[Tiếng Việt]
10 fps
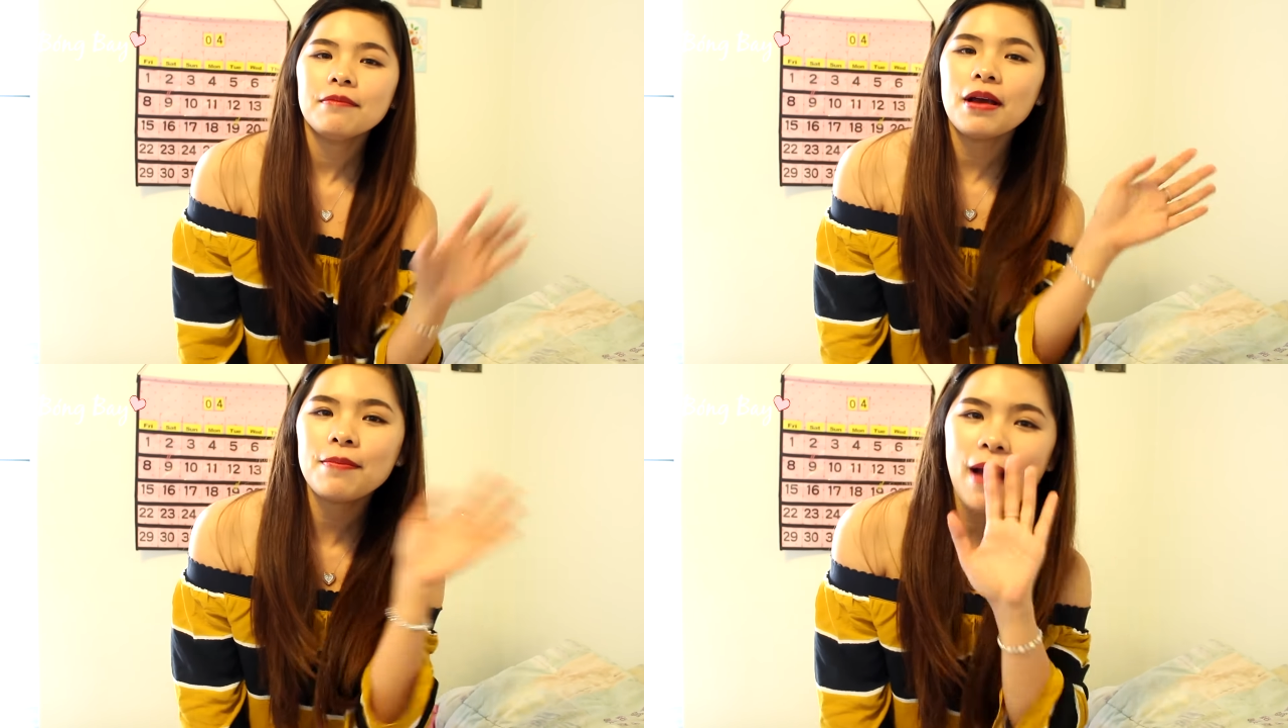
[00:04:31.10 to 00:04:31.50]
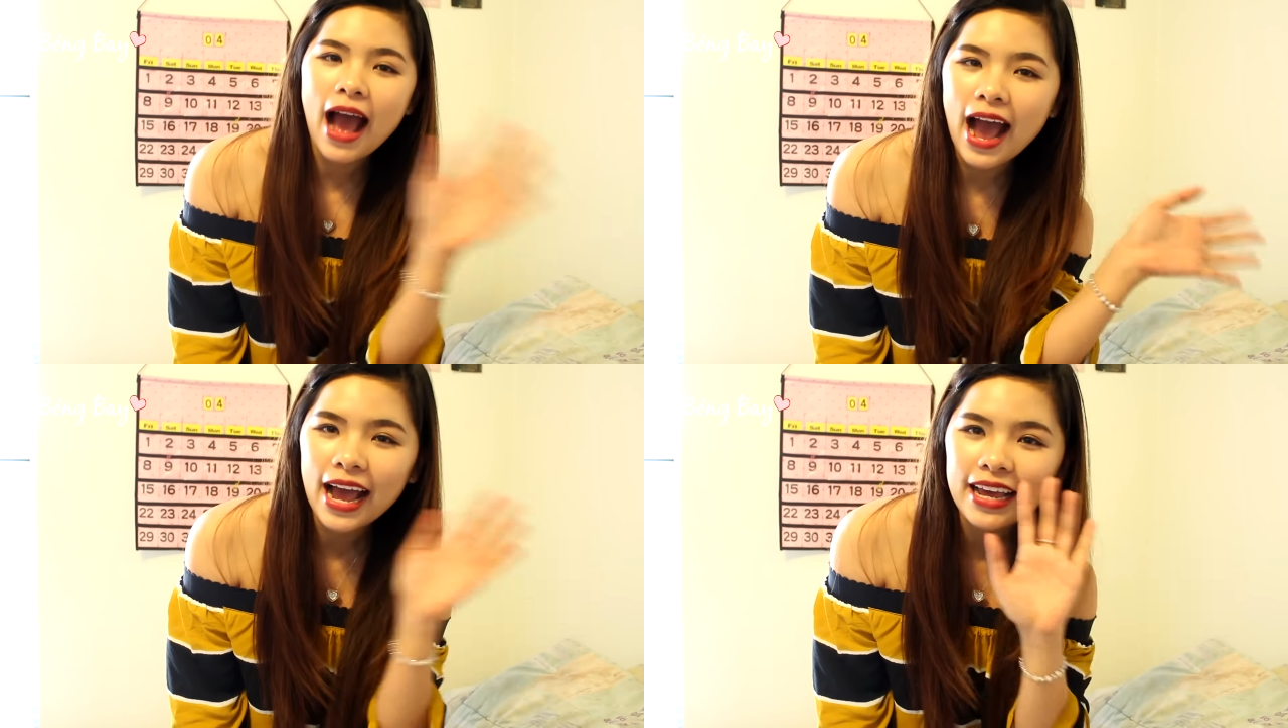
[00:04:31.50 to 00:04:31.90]
Bye
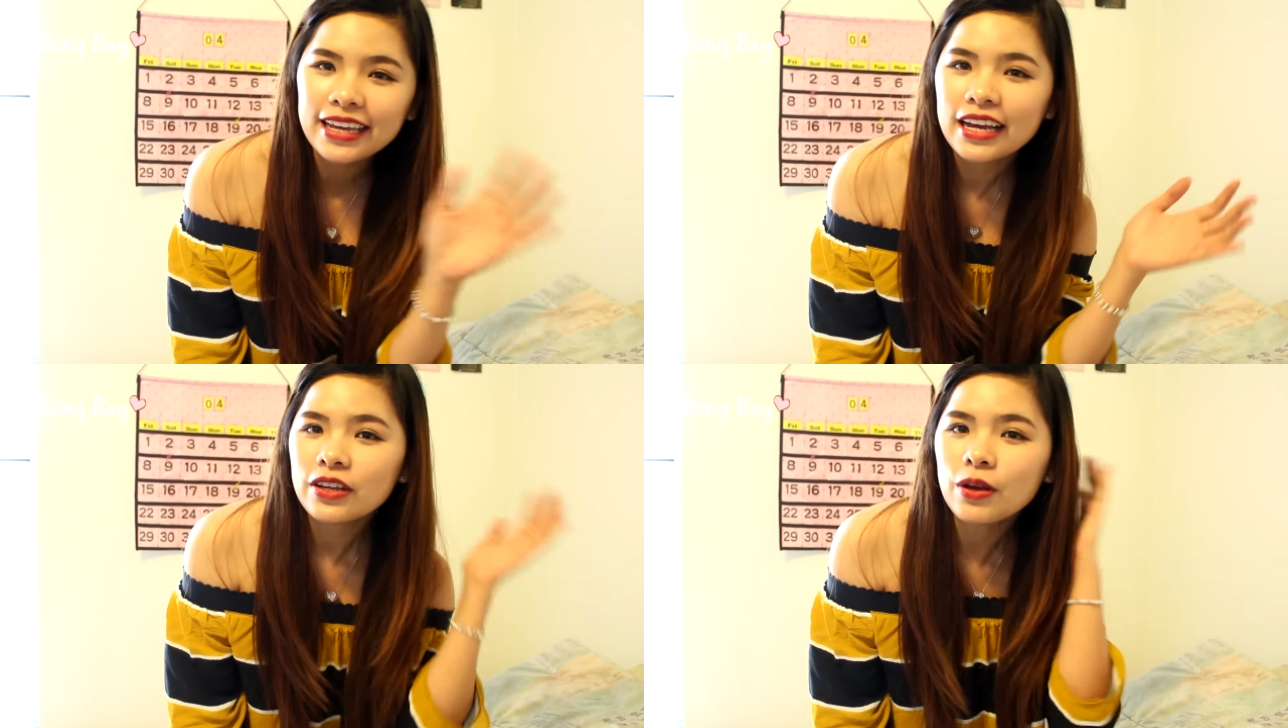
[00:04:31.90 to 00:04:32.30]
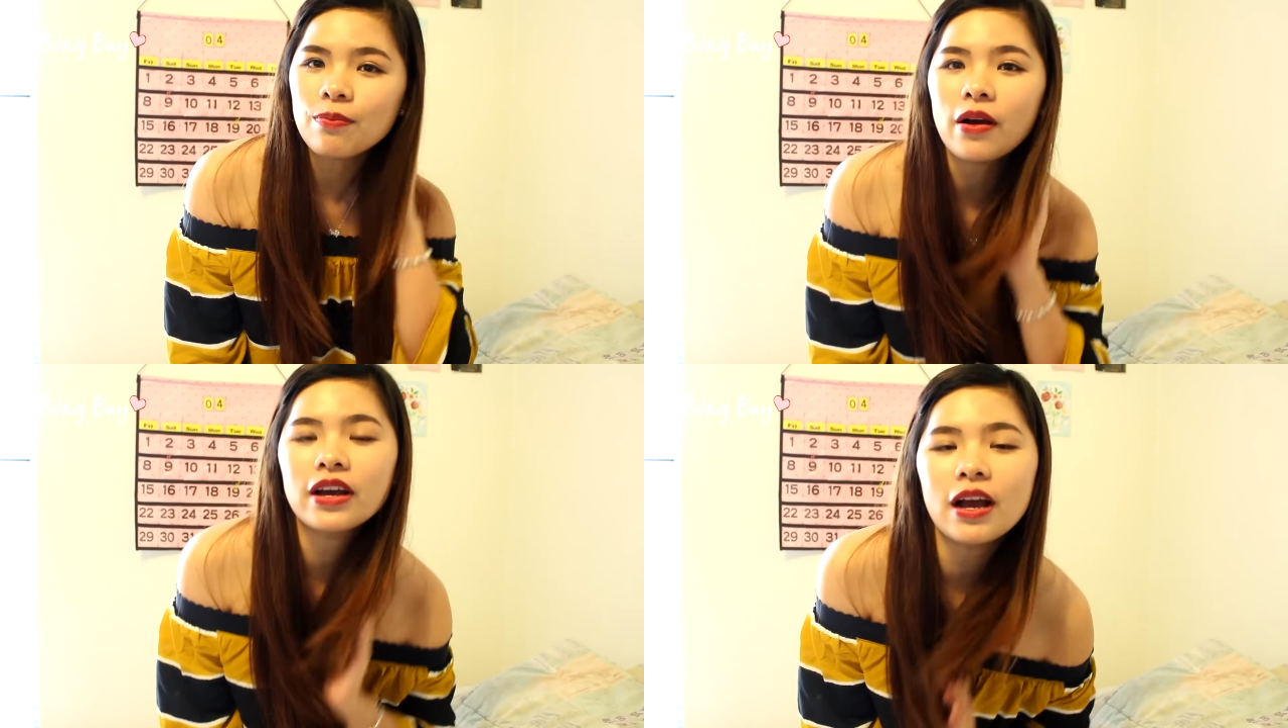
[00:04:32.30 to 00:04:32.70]
bye. Chúc
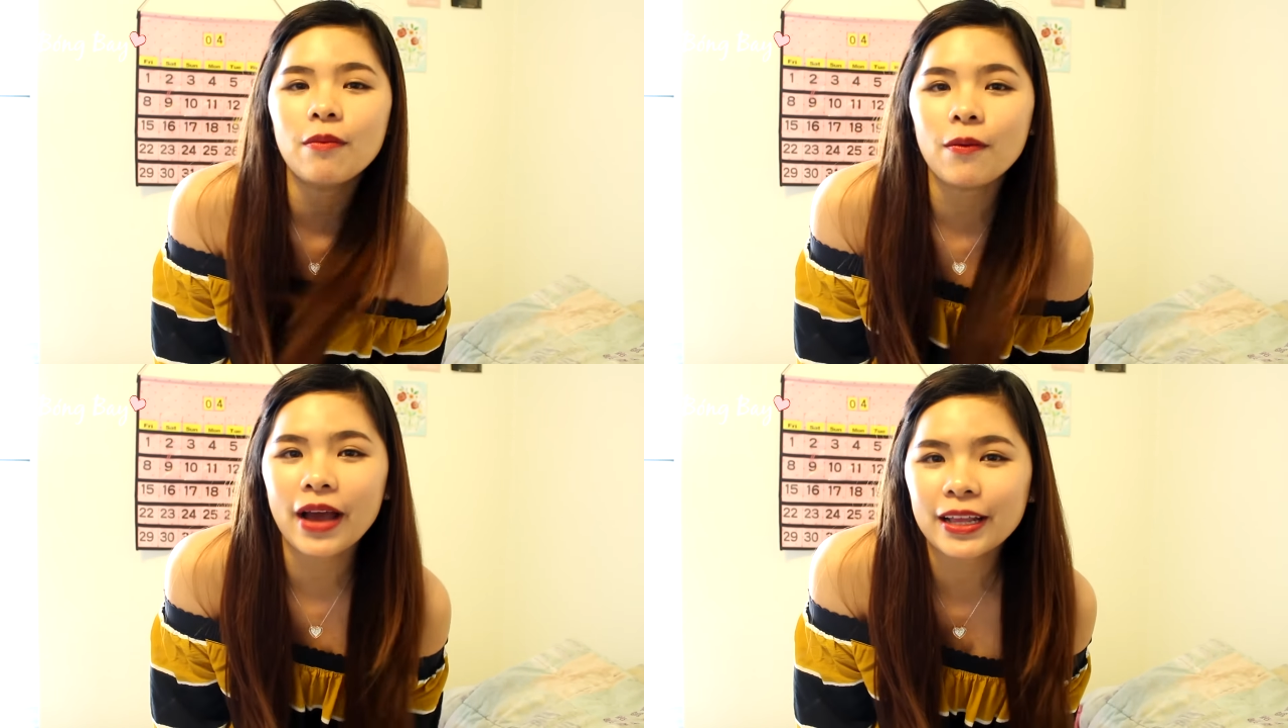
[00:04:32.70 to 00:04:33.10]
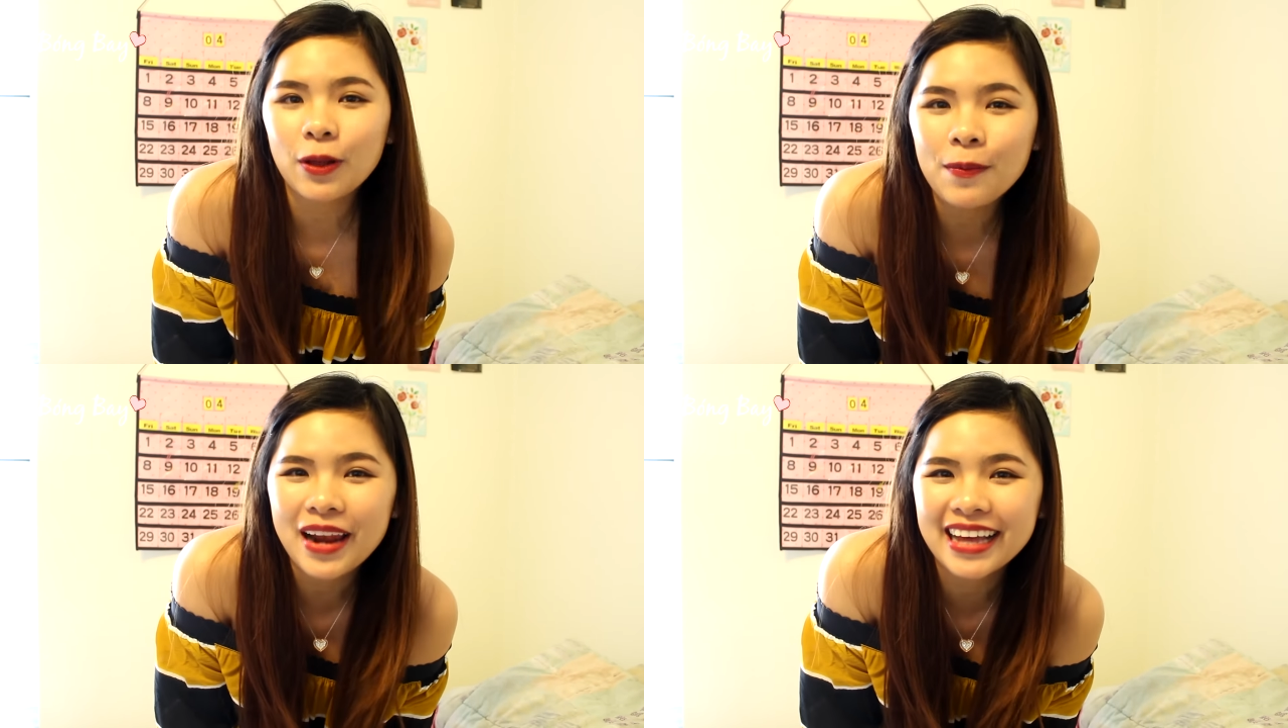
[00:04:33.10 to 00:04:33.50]
mọi người có một ngày
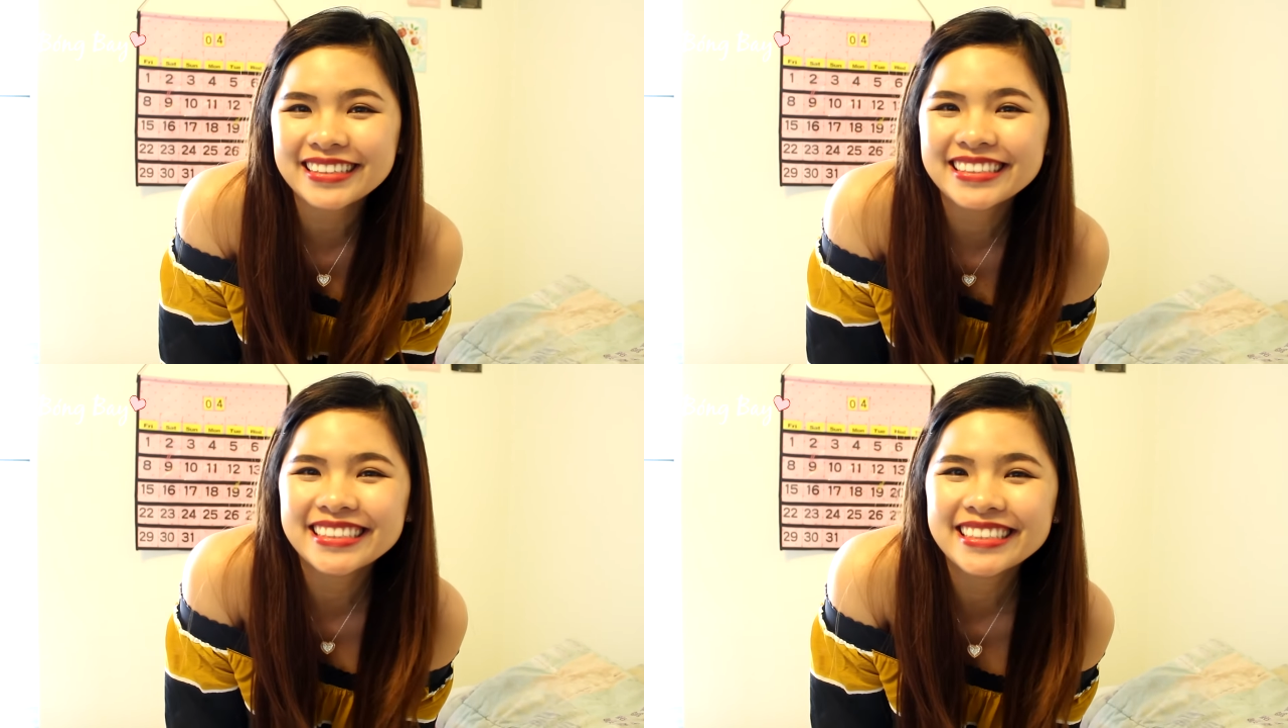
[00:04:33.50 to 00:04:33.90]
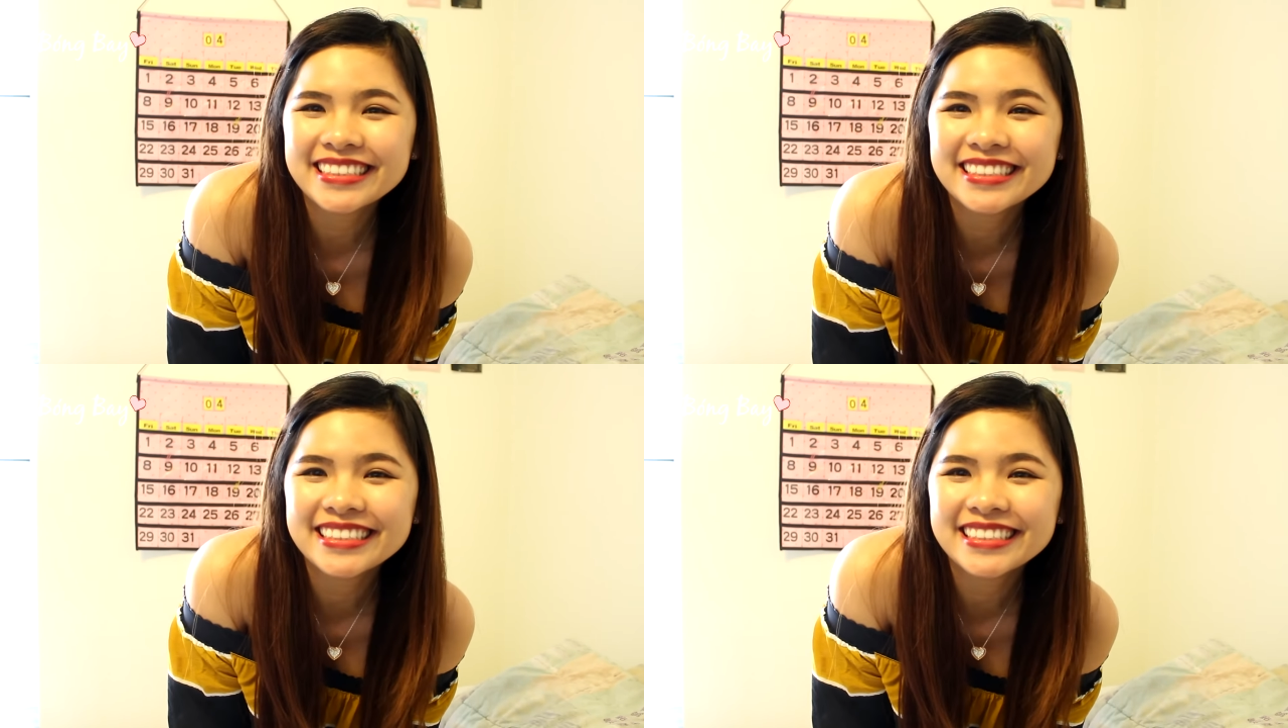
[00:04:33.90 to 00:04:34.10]
tốt lành.